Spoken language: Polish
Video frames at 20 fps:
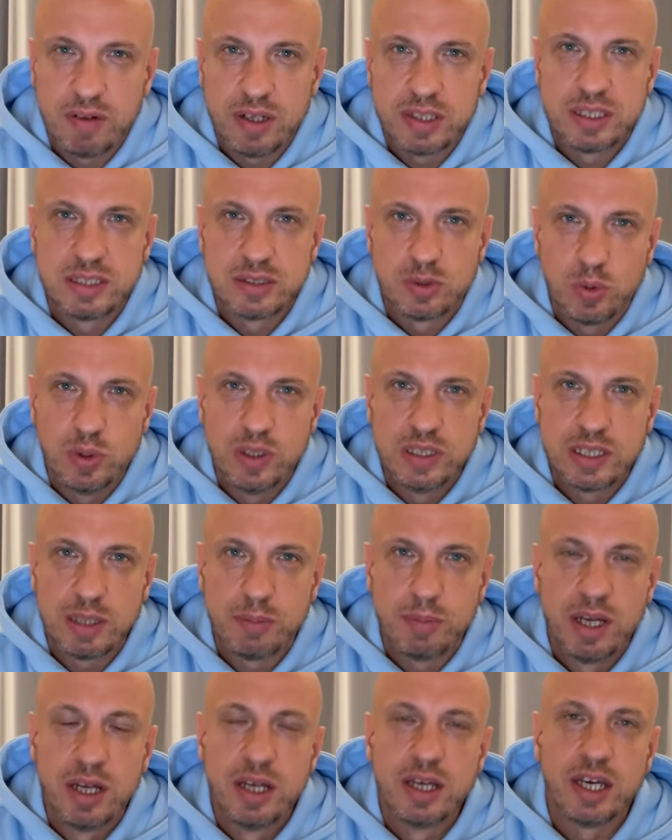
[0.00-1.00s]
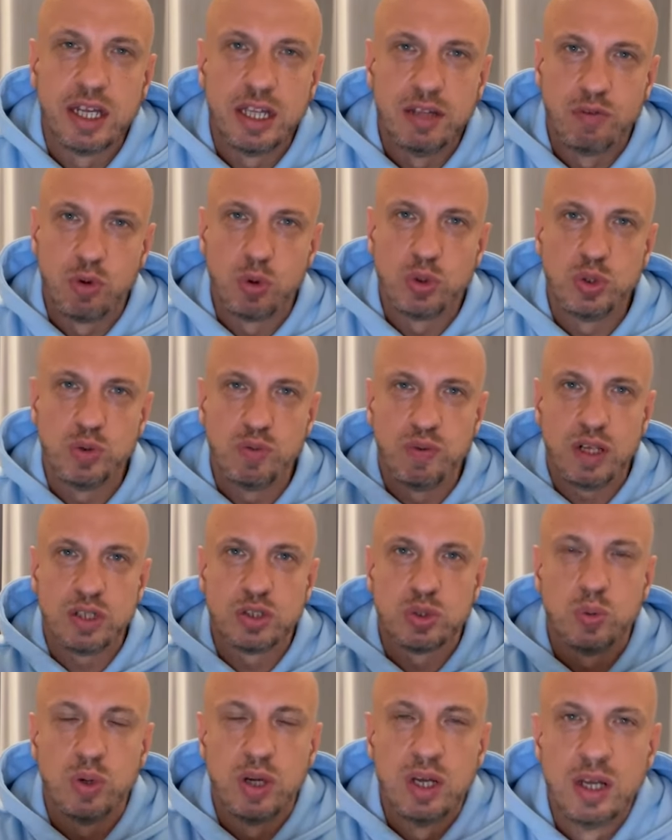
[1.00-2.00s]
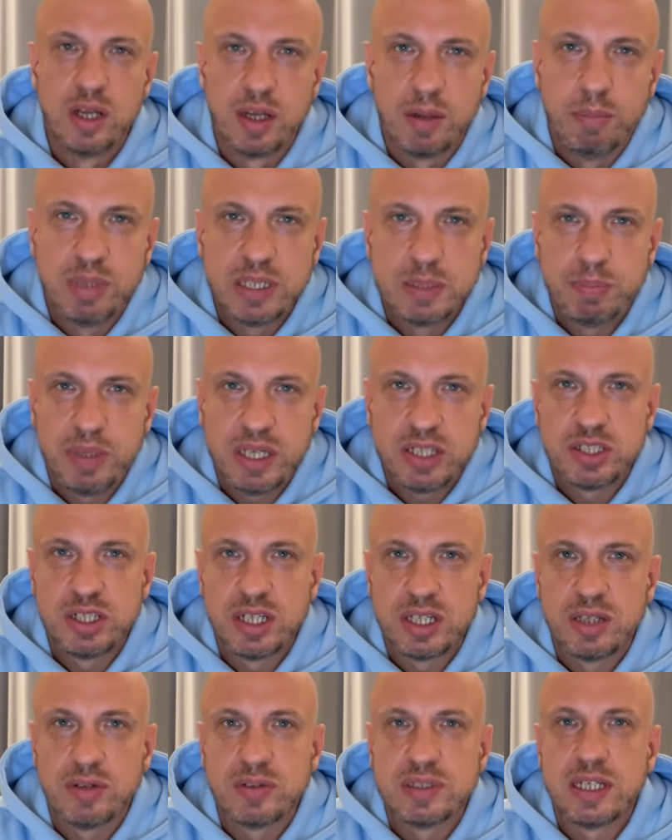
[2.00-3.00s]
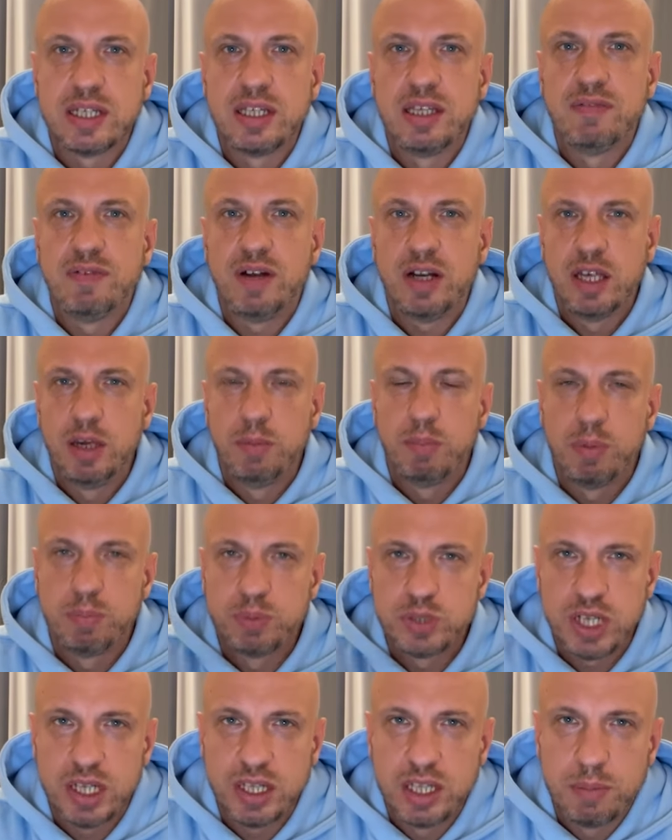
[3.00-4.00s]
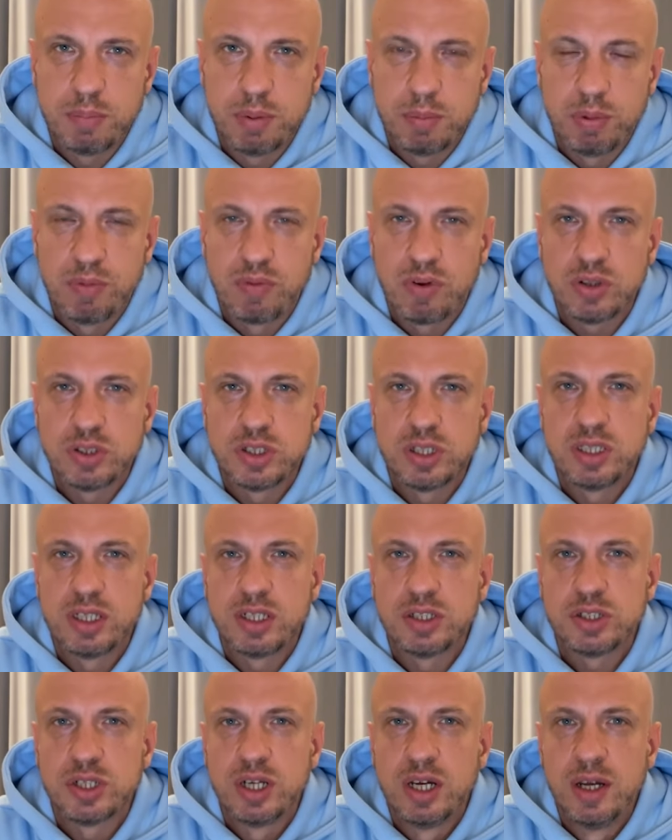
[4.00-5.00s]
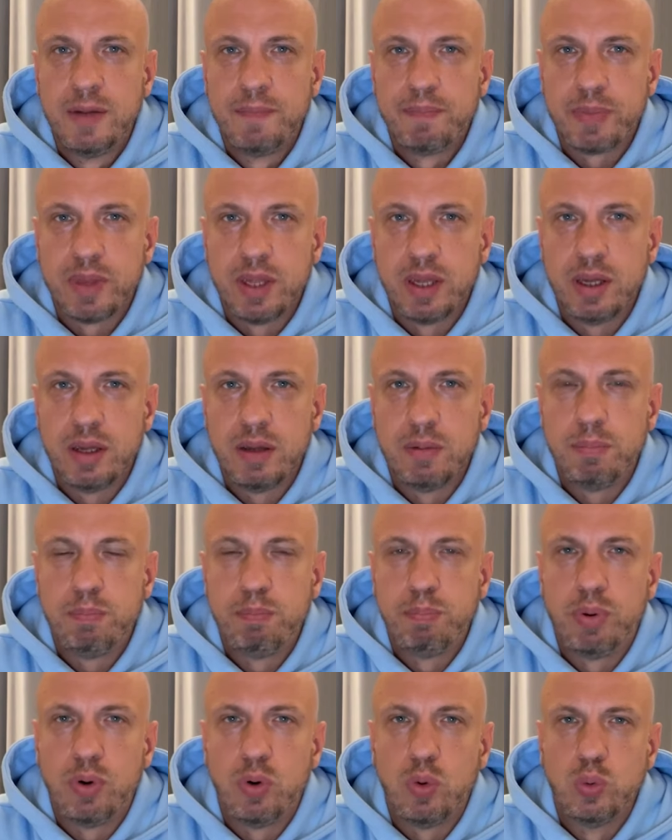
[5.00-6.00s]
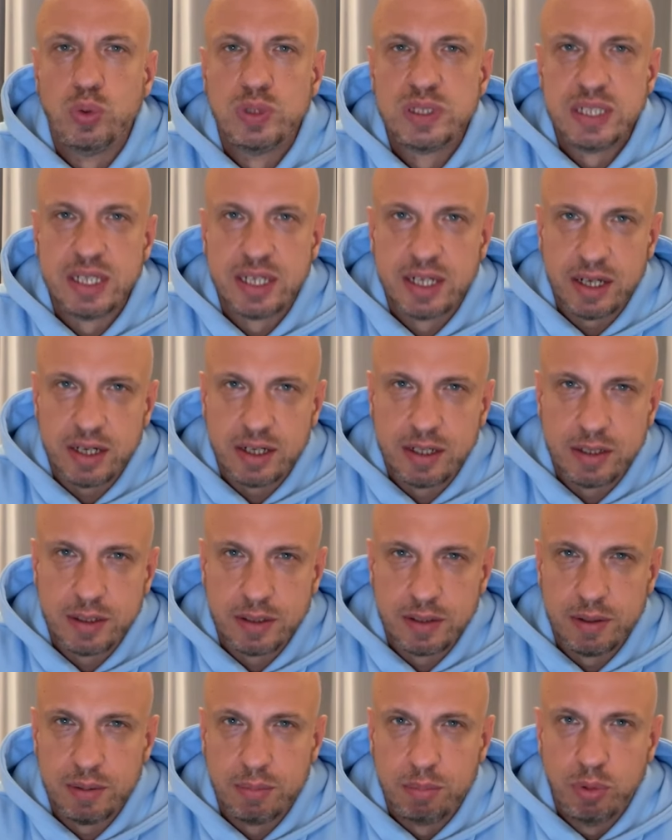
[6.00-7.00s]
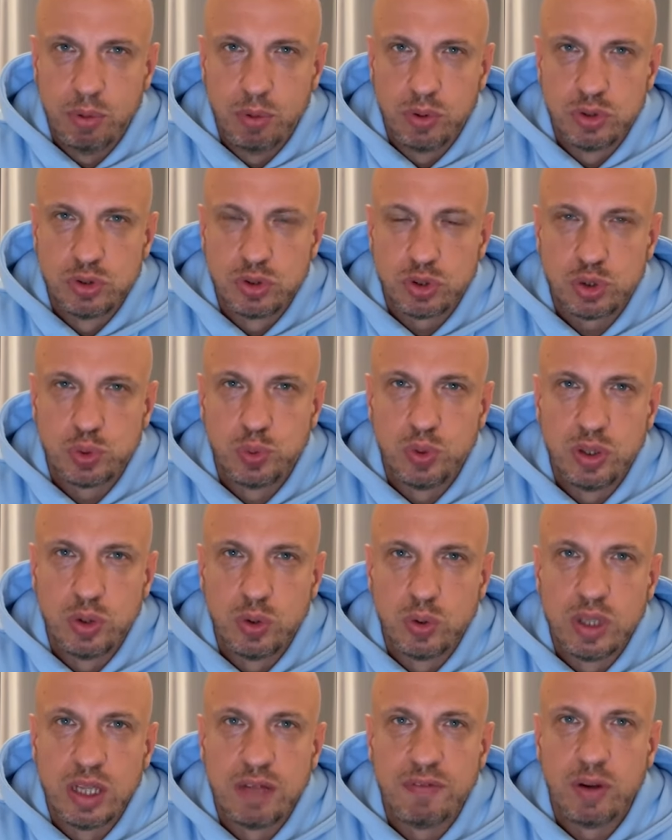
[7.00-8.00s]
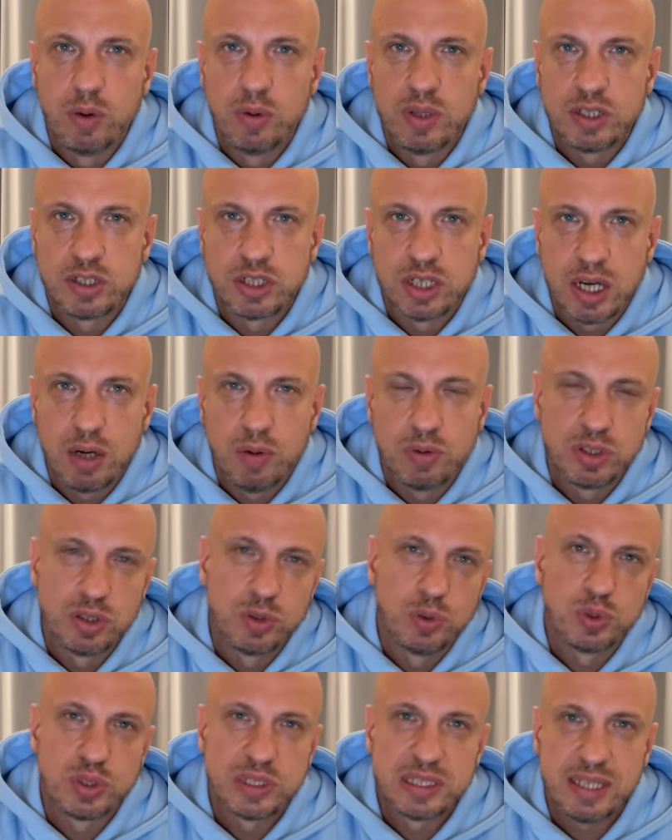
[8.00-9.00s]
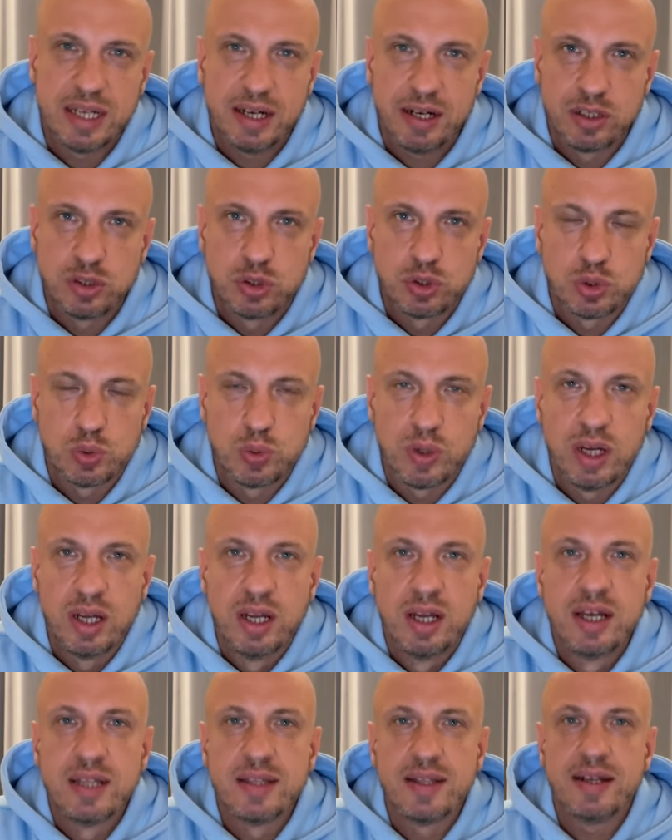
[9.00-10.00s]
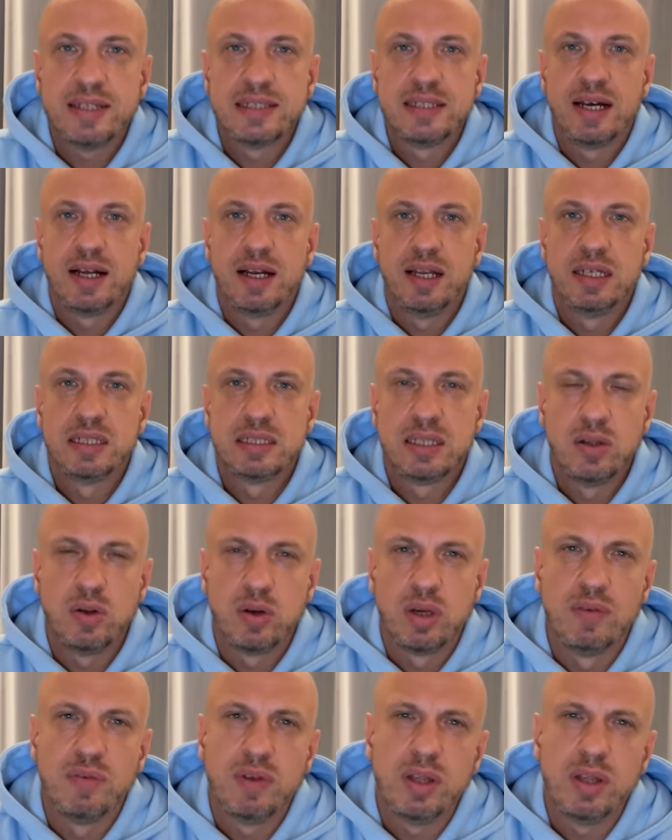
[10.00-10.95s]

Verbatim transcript: walce z Ruizem, kiedy wrócił, walczył bezpiecznie, te ostatnie walki poprzednie po powrocie też e, po usykach były Joshua nudne, wielu narzekało, że to już stary Joshua, teraz nagle jest ten ogień.